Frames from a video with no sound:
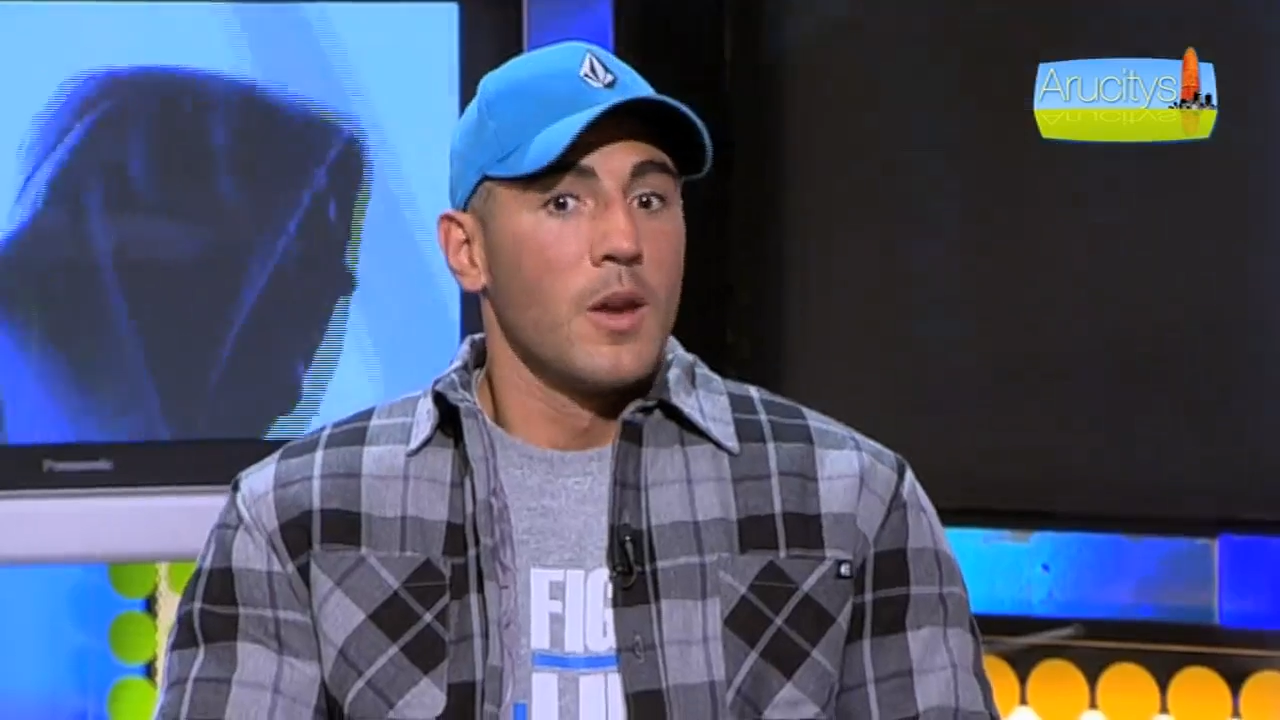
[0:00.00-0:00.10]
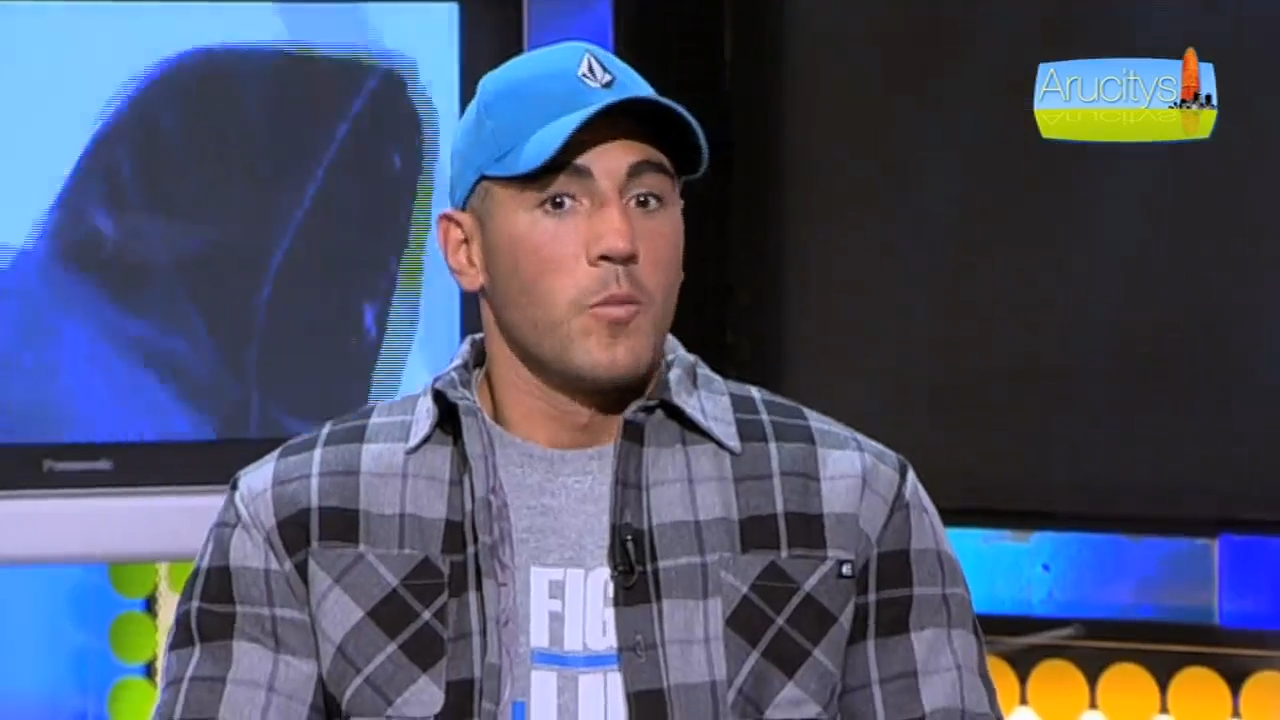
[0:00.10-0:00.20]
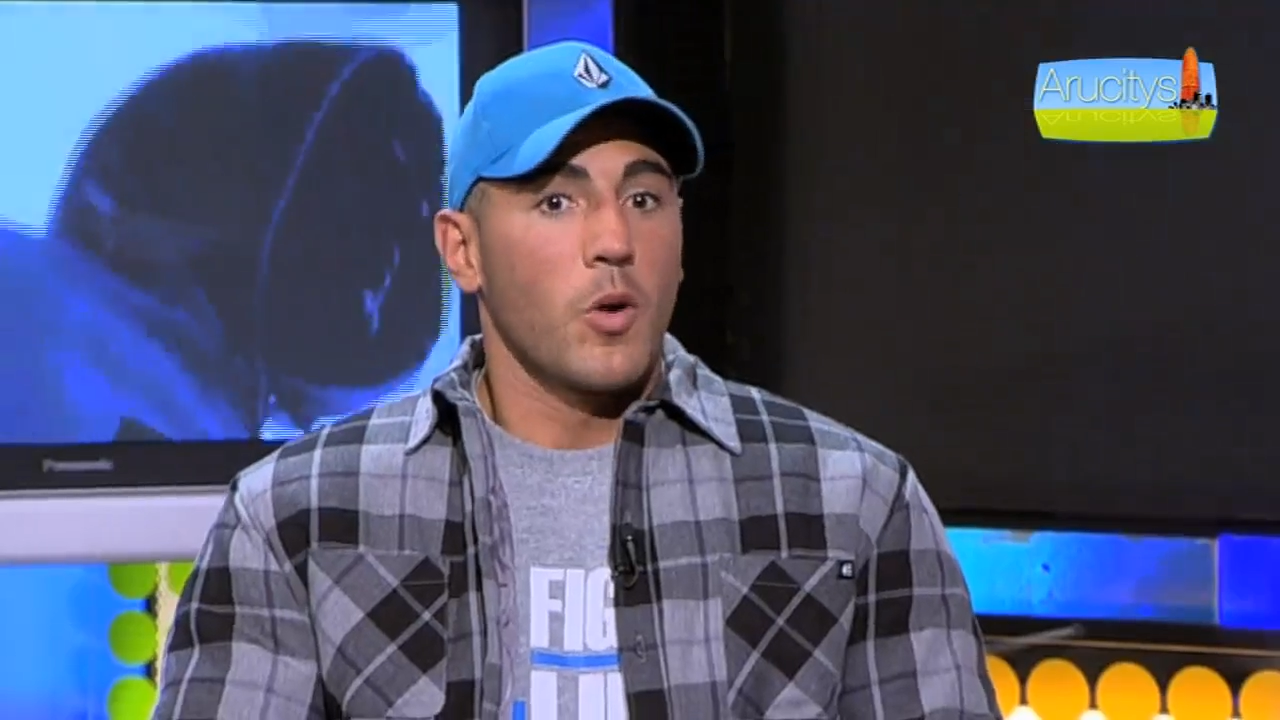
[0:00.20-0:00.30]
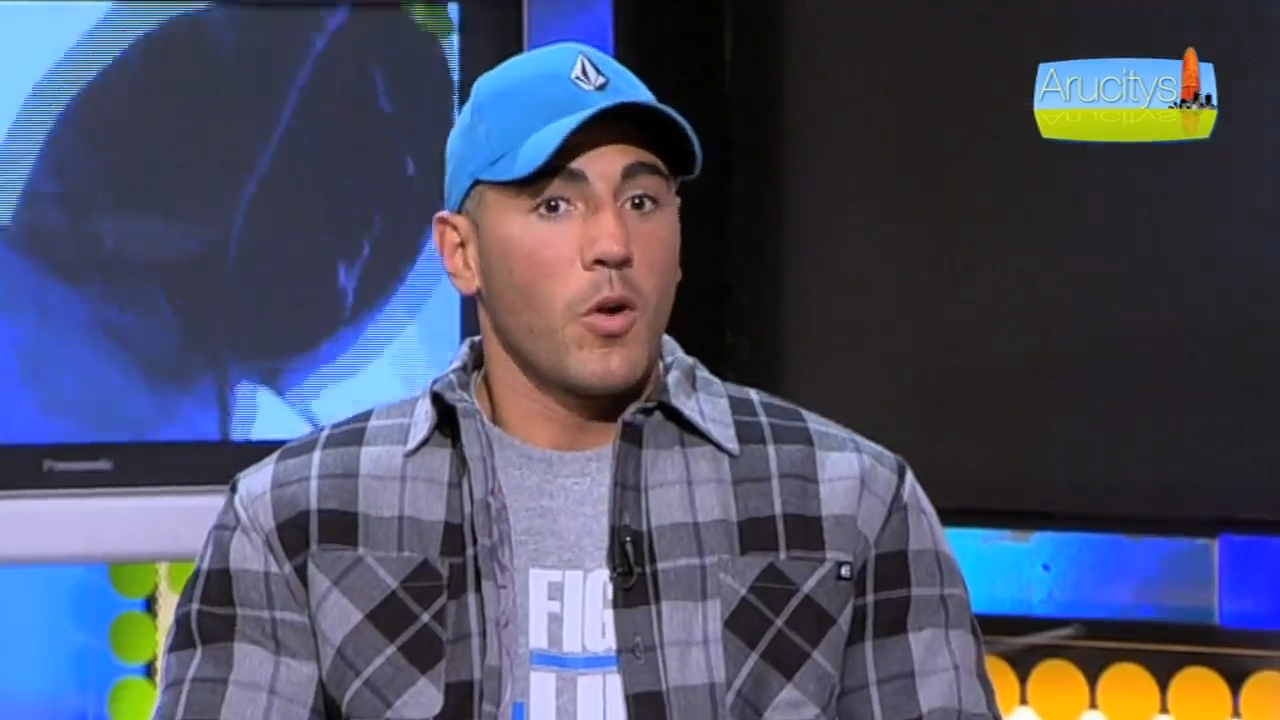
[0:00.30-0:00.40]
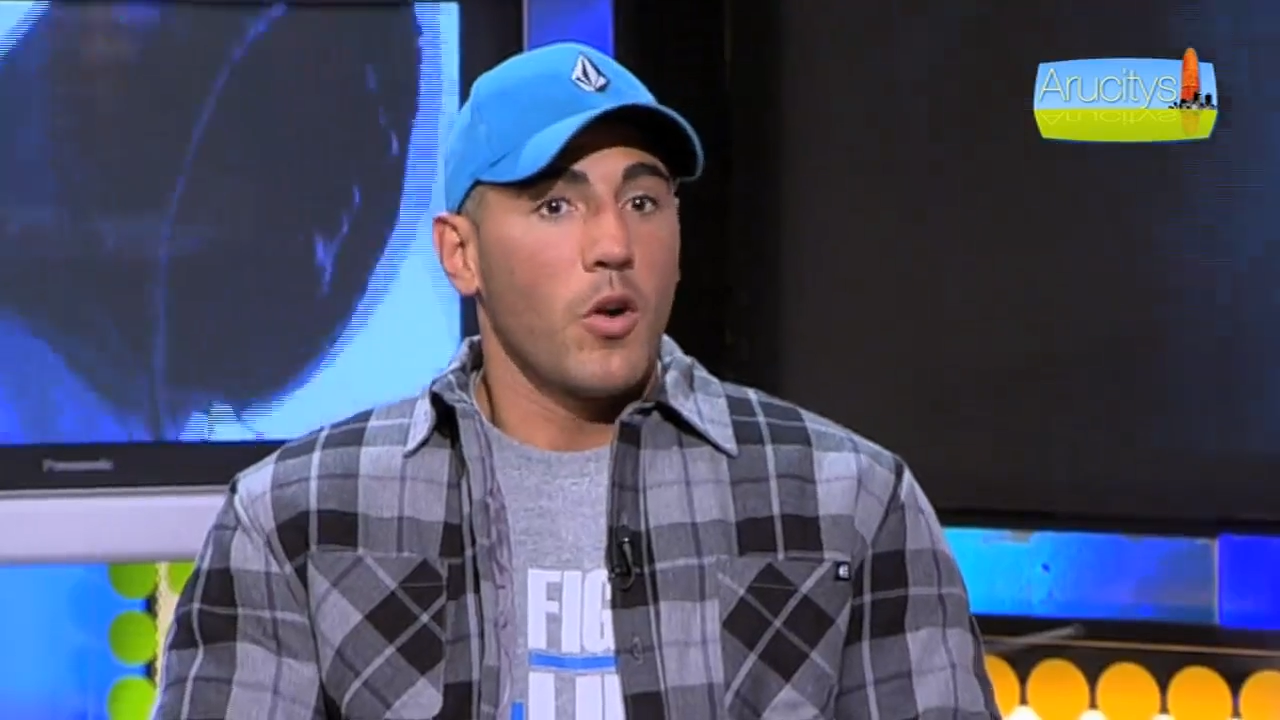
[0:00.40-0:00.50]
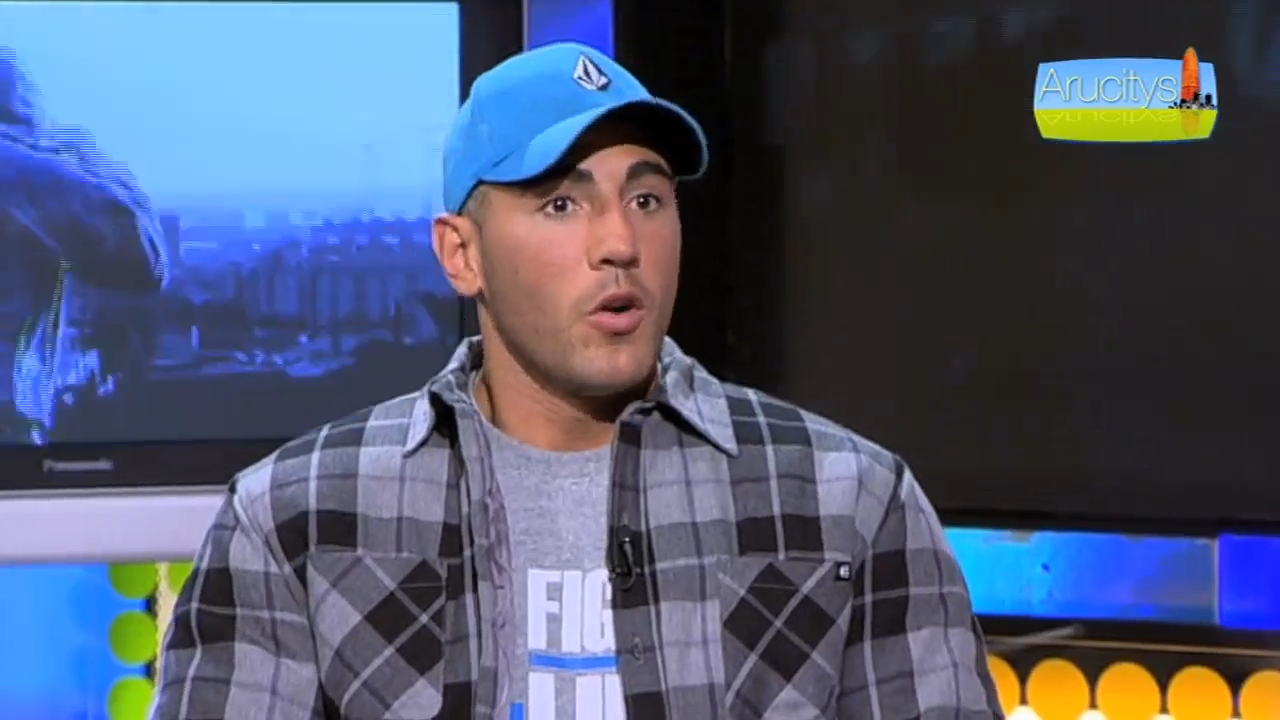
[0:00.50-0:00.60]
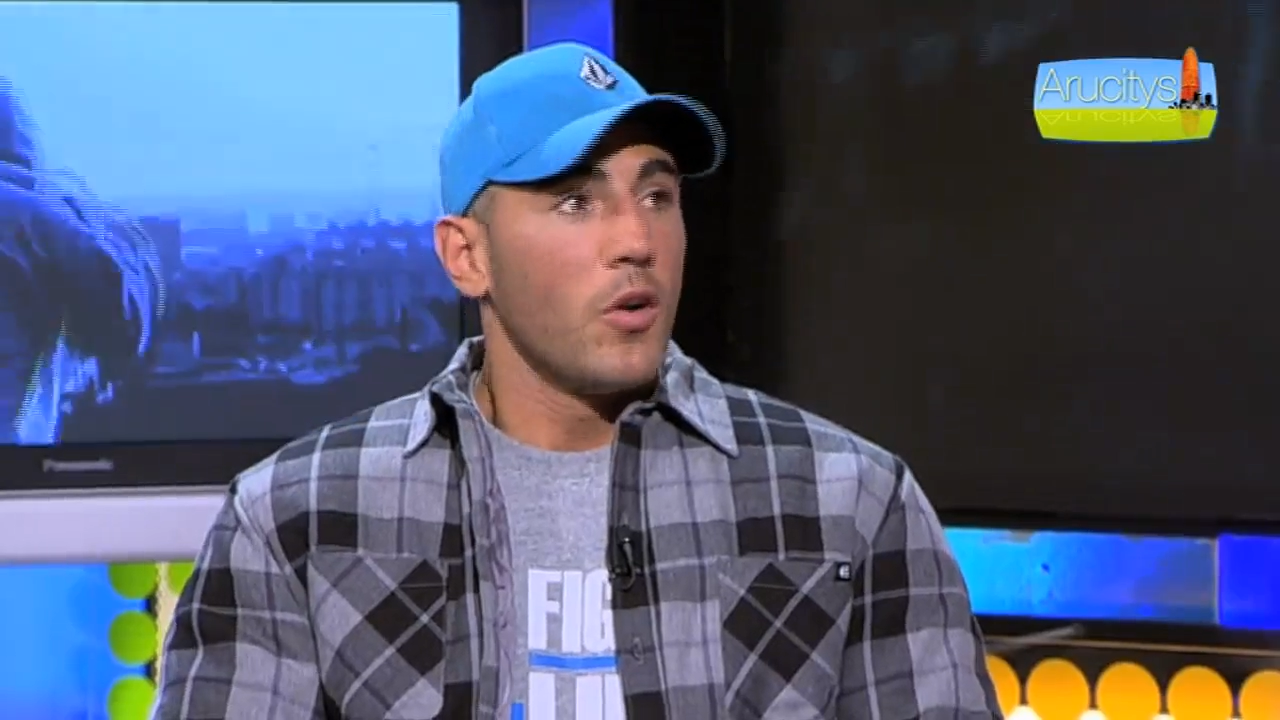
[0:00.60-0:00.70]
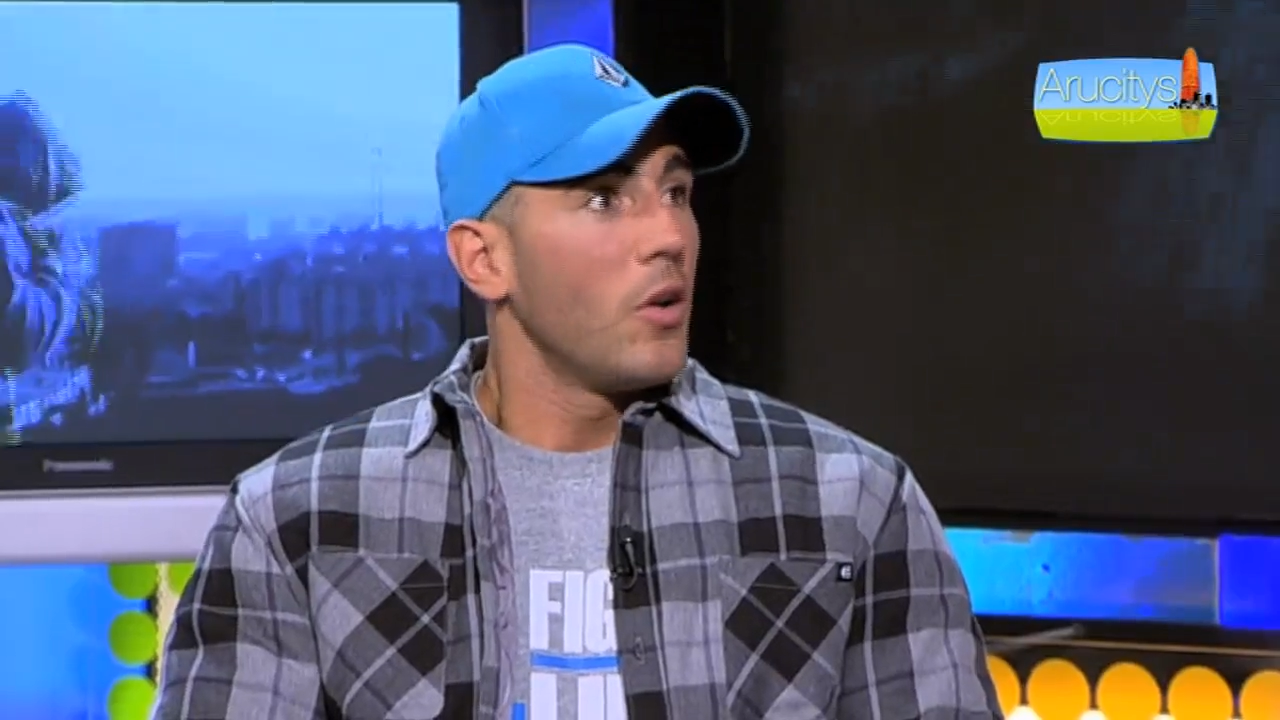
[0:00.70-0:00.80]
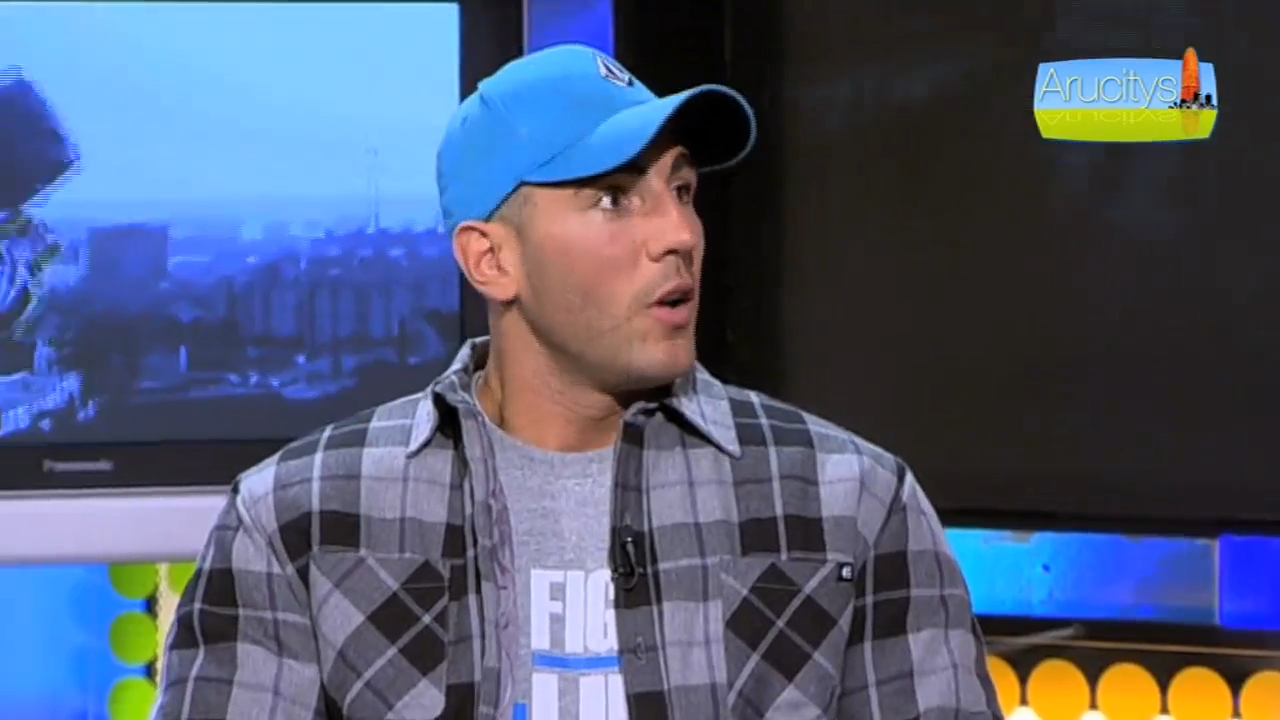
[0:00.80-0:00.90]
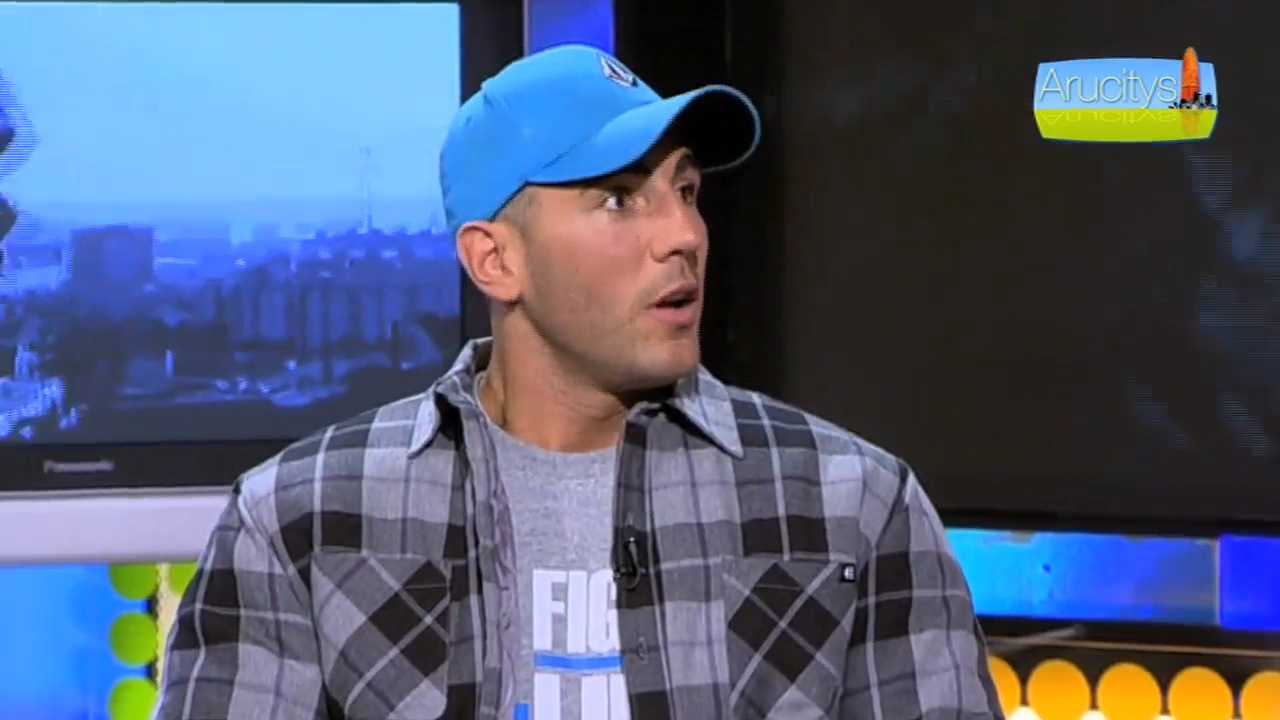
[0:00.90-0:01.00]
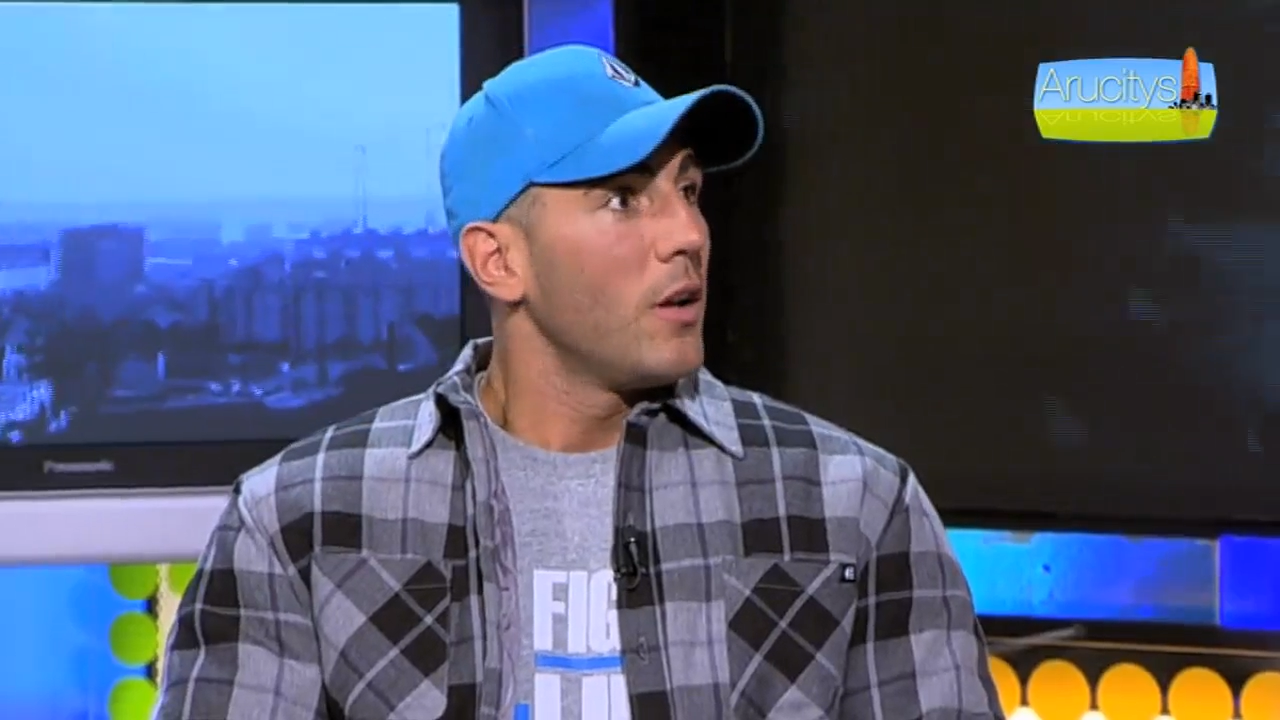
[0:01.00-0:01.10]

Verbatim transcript: Pues que, tienen,